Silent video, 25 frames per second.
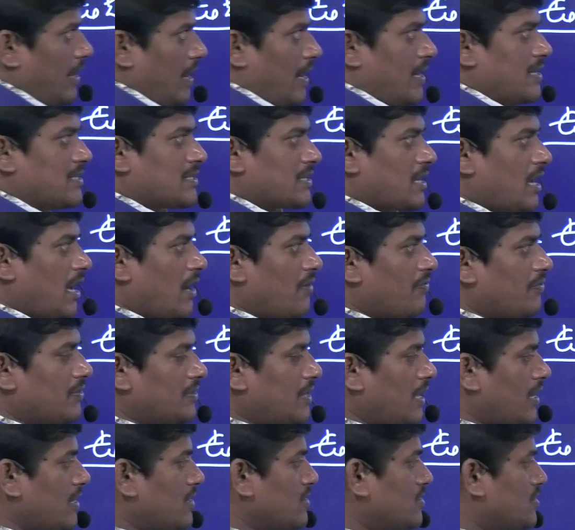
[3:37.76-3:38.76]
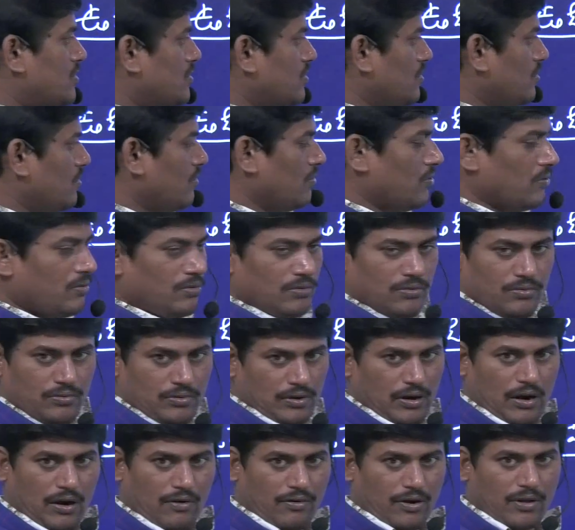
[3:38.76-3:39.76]
హెడ్ స్కార్ఫ్ ధరించుతూ
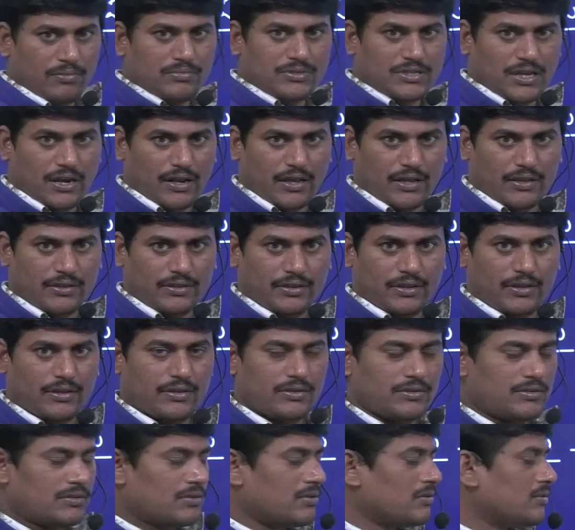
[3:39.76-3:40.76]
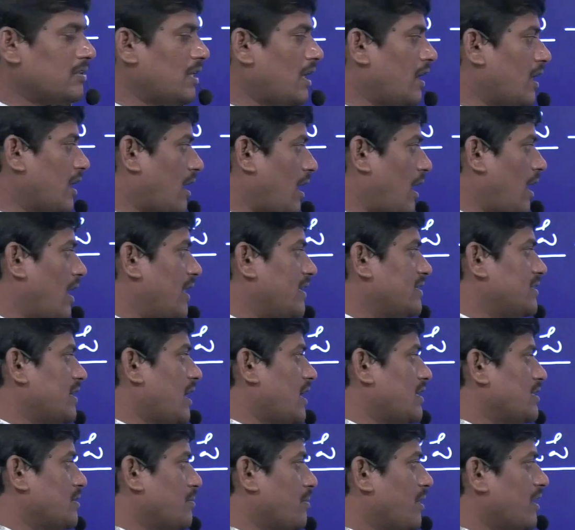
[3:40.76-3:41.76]
రావడం జరిగింది సో దాని కాలేజ్
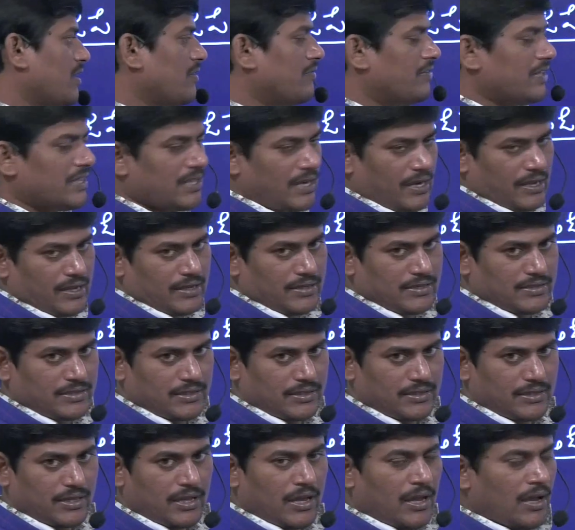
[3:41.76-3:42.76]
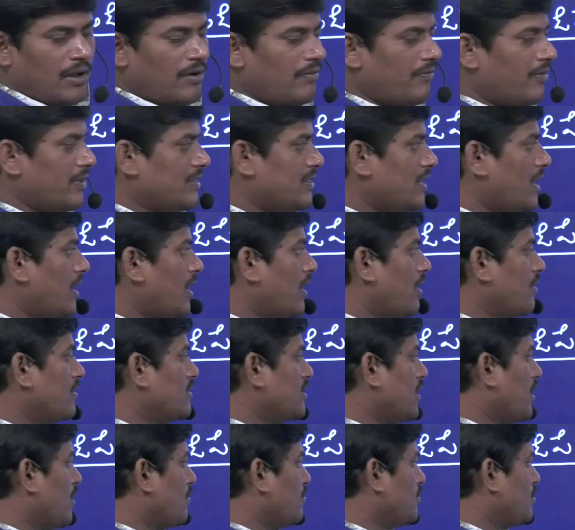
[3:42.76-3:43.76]
యాజమాన్యం వ్యతిరేకించింది
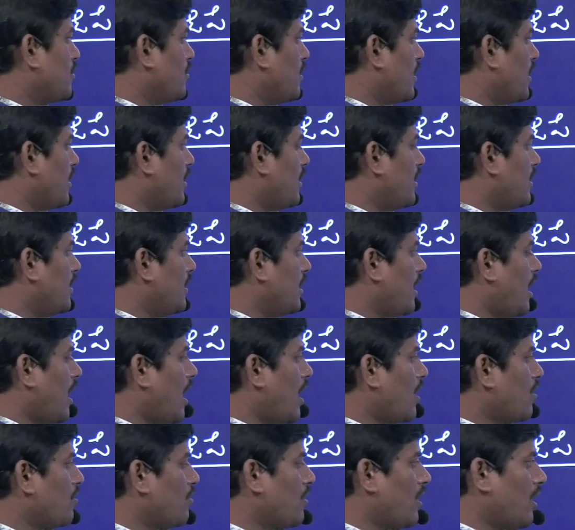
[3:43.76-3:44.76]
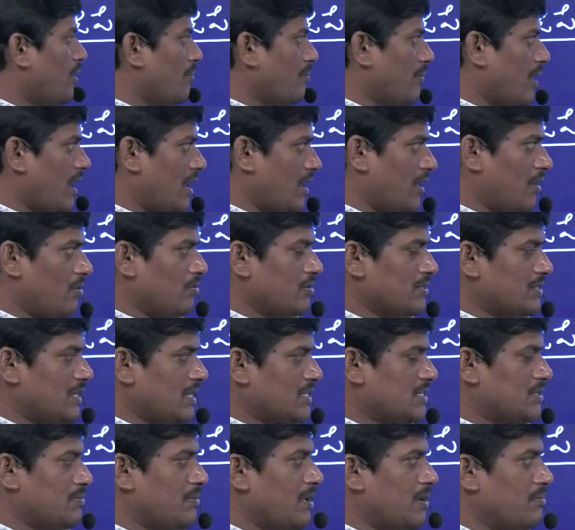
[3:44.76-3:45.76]
వ్యతిరేకించడంతో ఈ ఆరుగురు అమ్మాయిలు
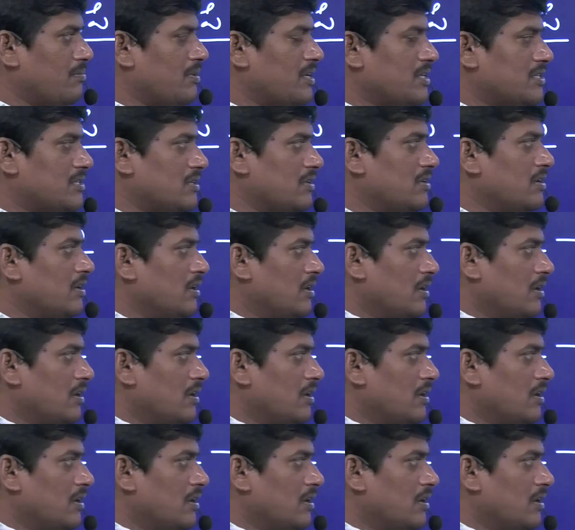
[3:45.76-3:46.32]
సిక్స్ మెంబర్స్